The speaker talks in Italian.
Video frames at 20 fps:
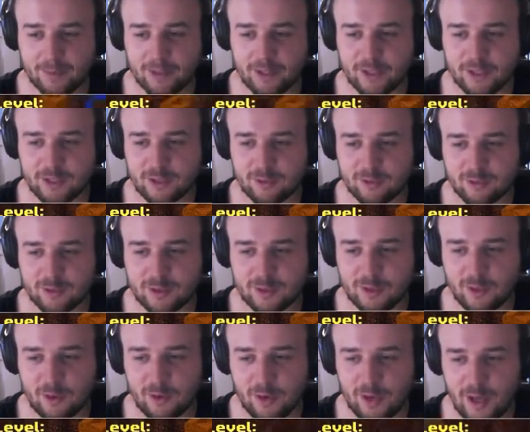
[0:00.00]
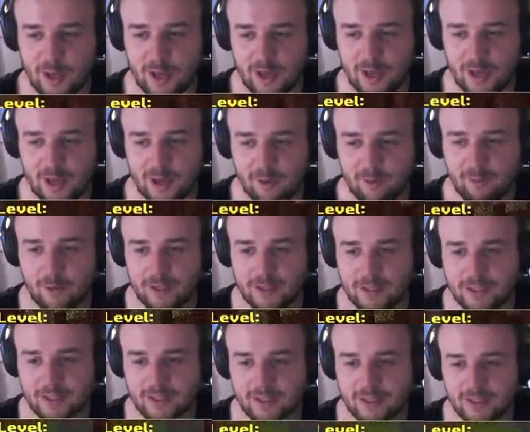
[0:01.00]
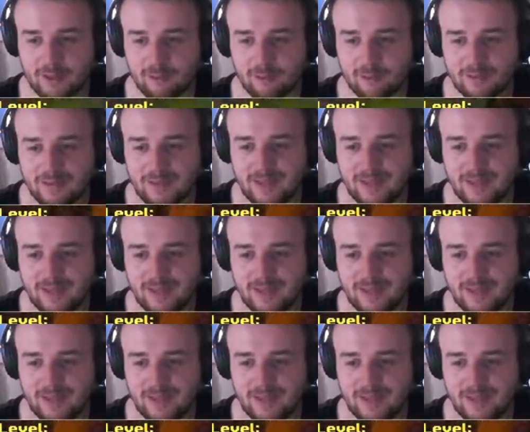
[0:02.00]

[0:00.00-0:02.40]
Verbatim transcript: di distruzione. Questa tiri un